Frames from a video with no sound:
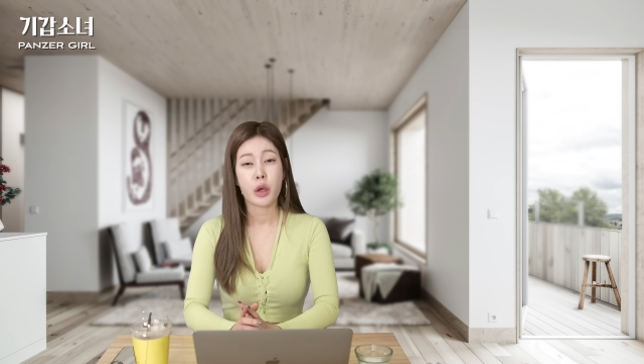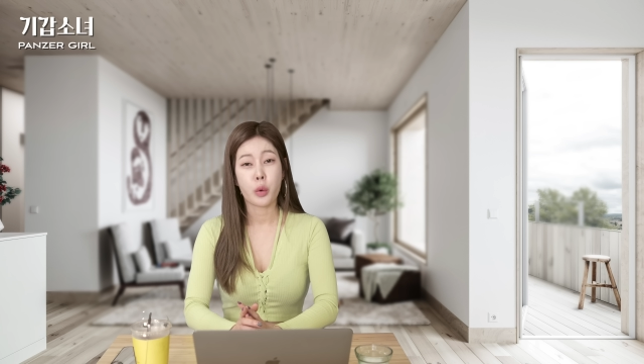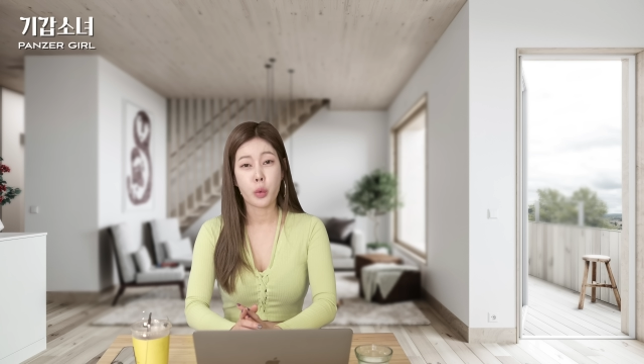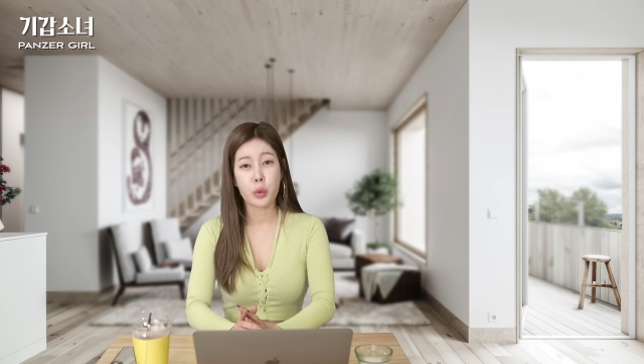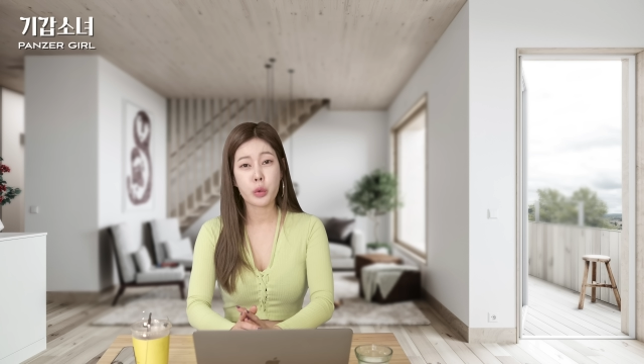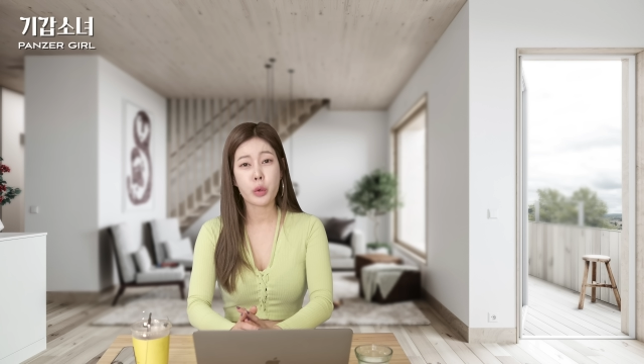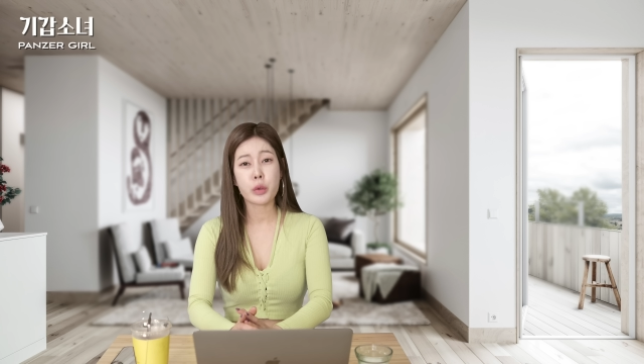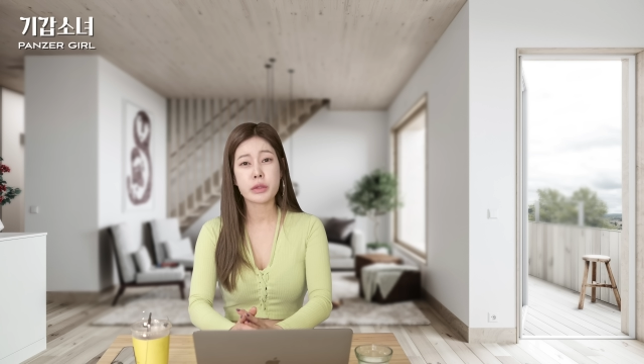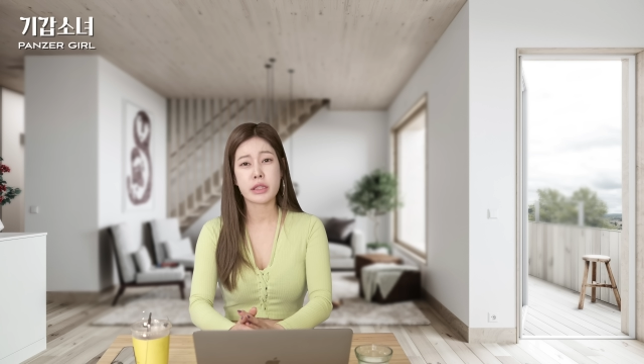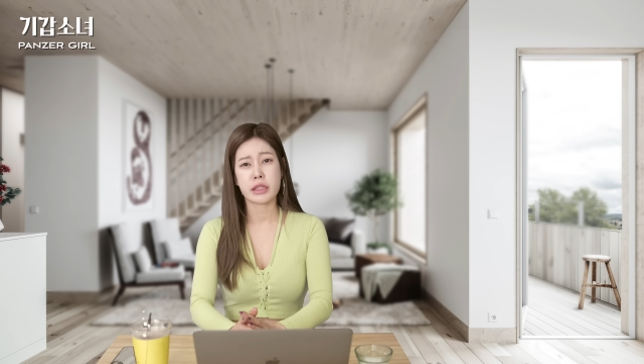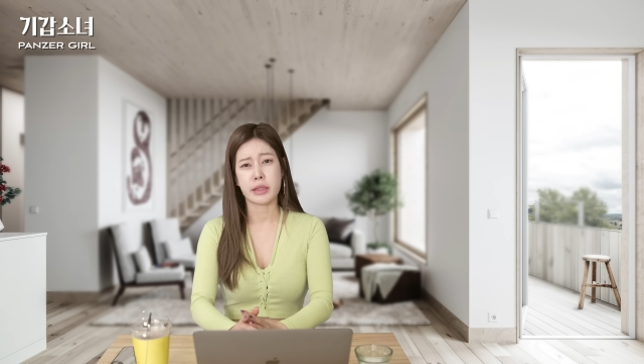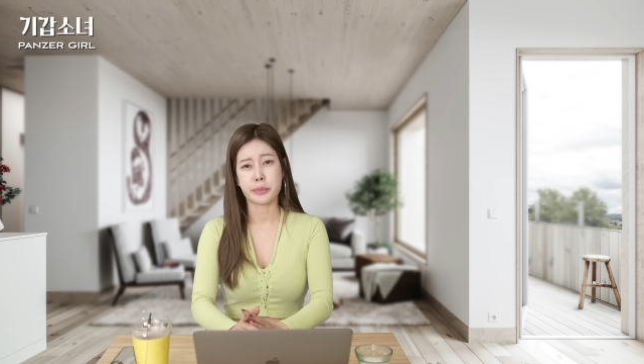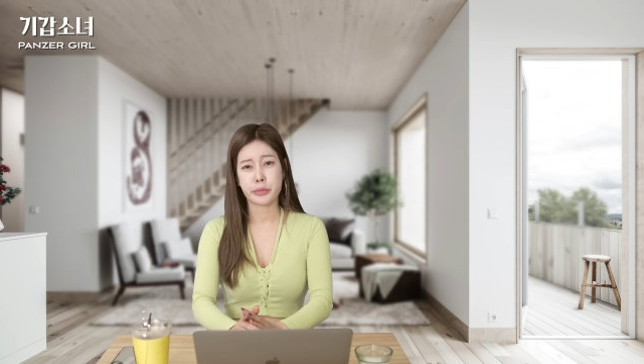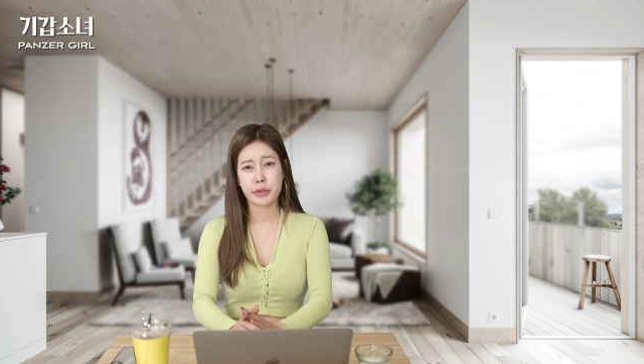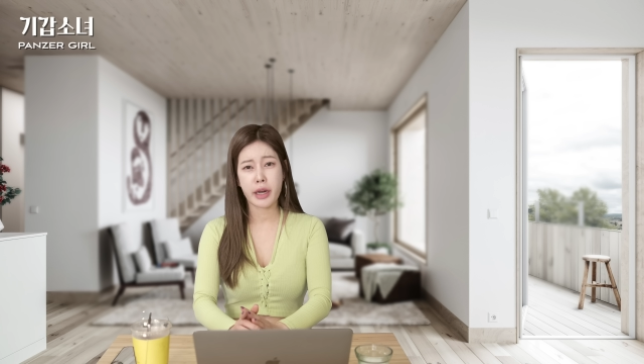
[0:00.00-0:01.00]

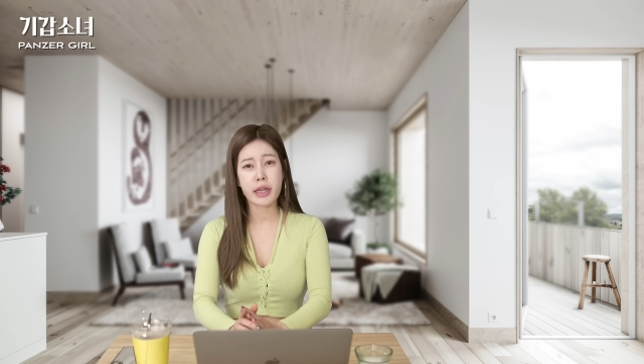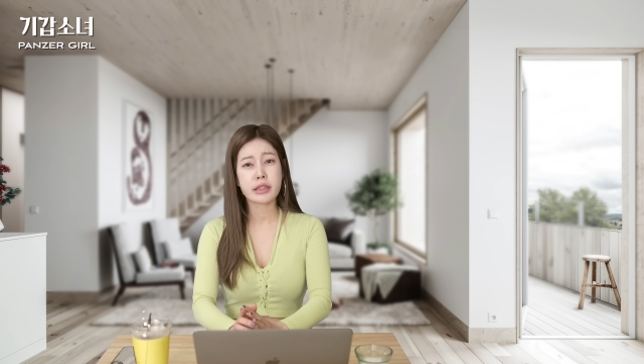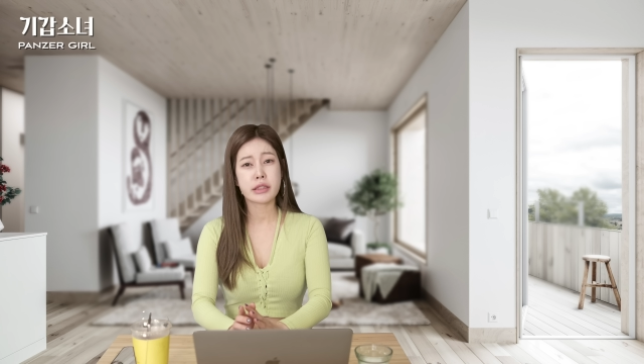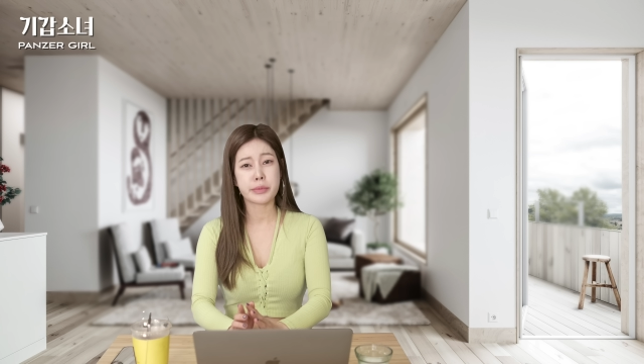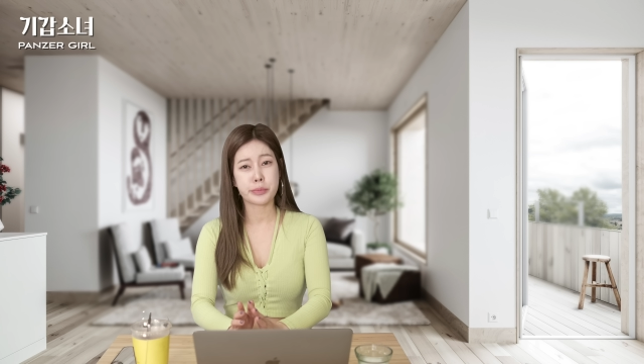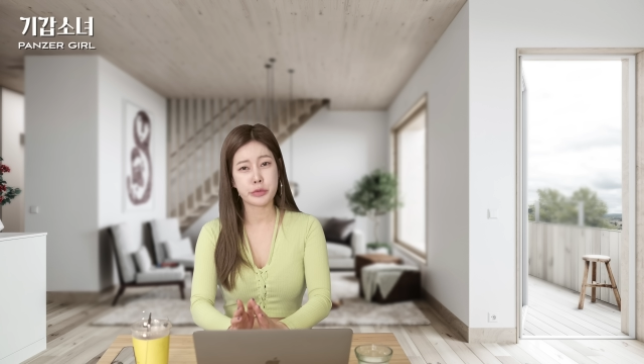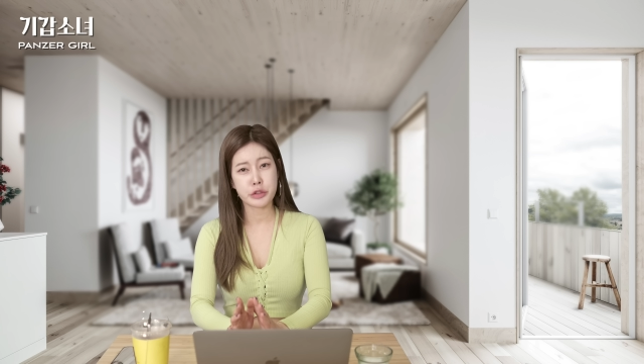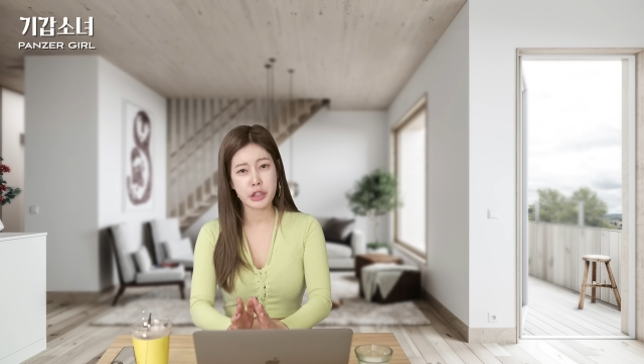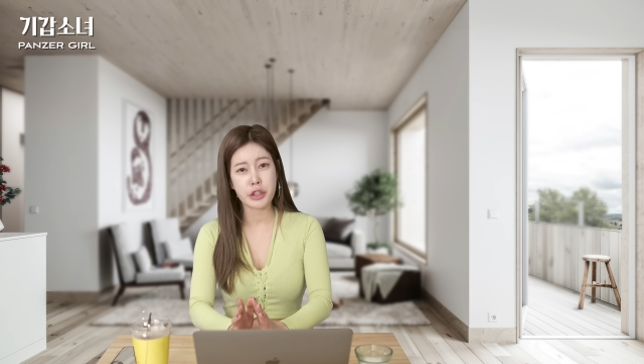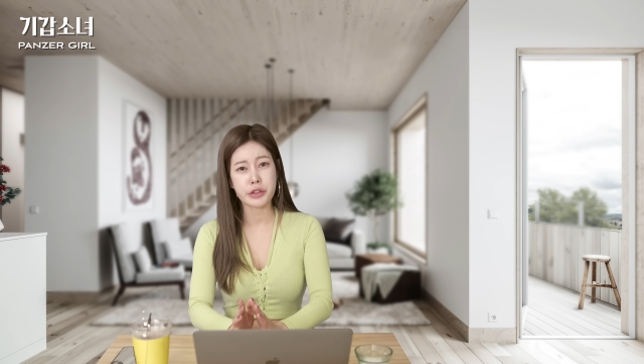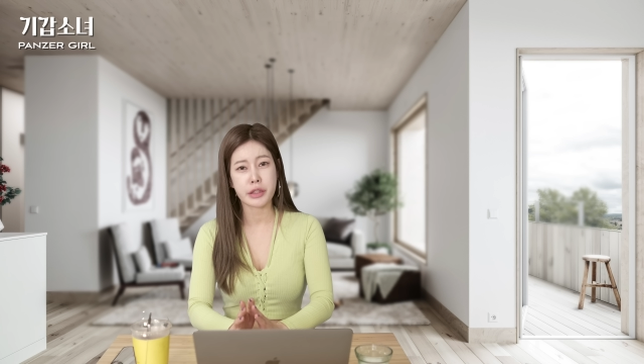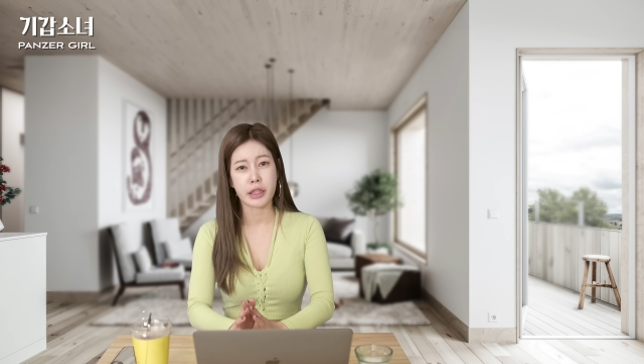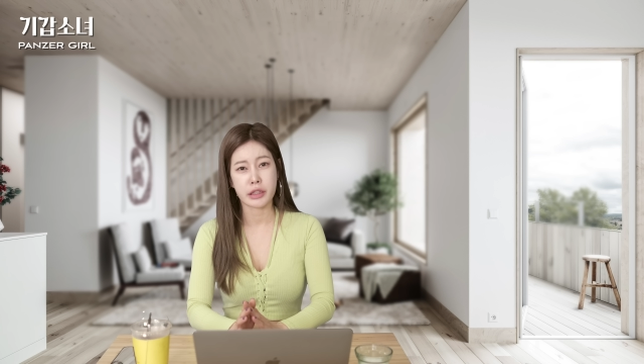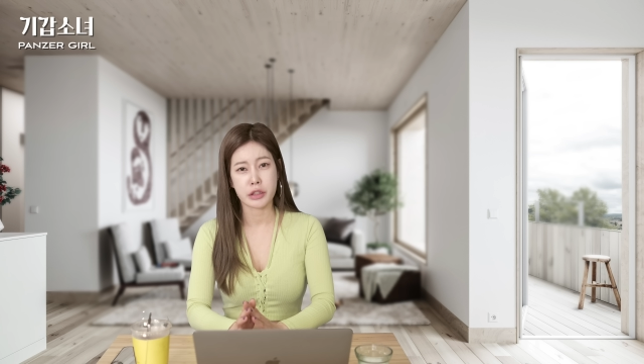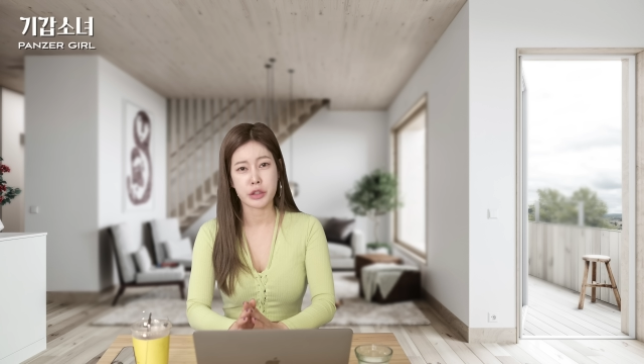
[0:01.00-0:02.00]
오로지
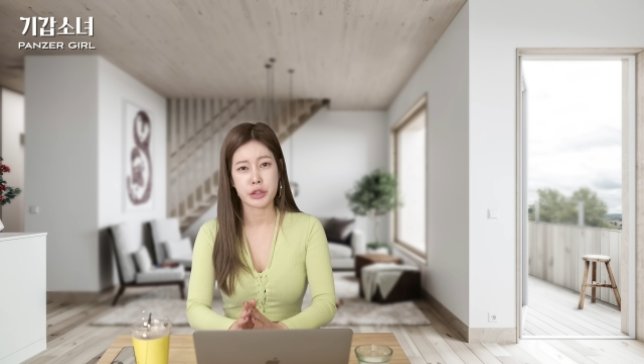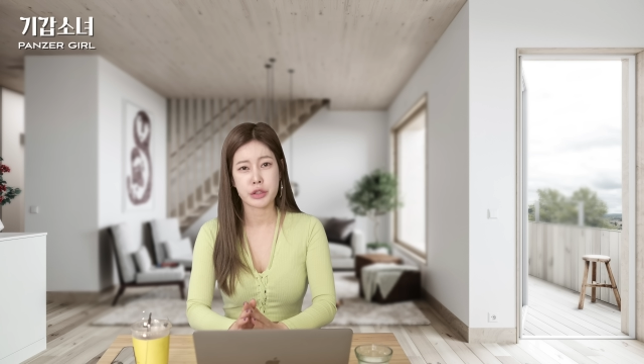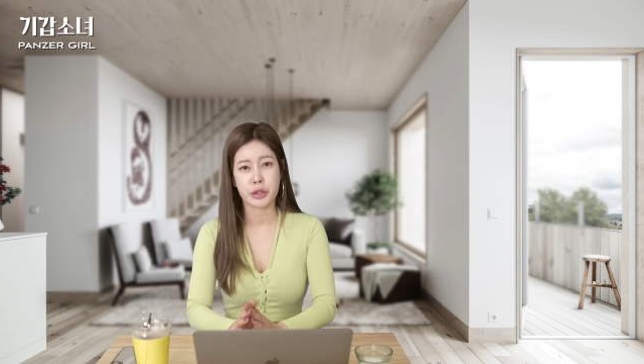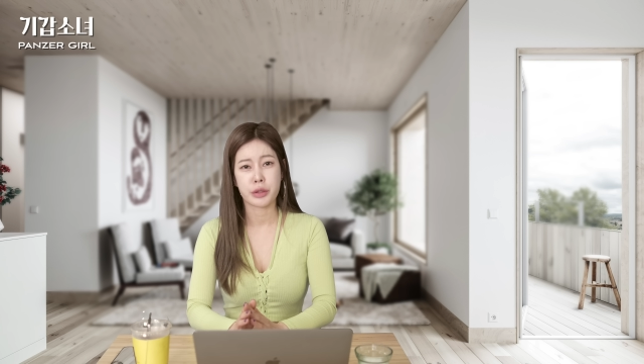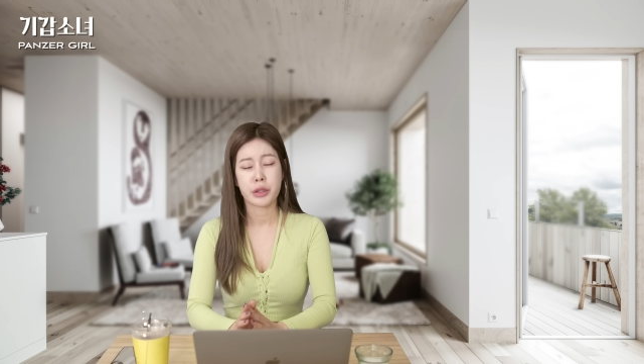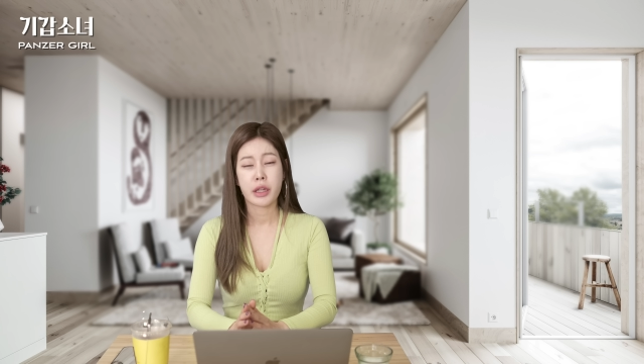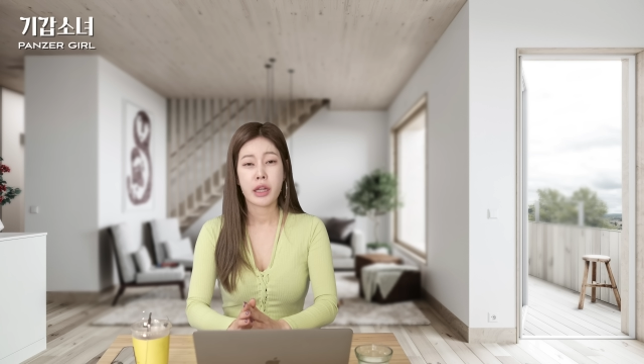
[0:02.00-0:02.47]
프랑스뿐이었다는 거죠.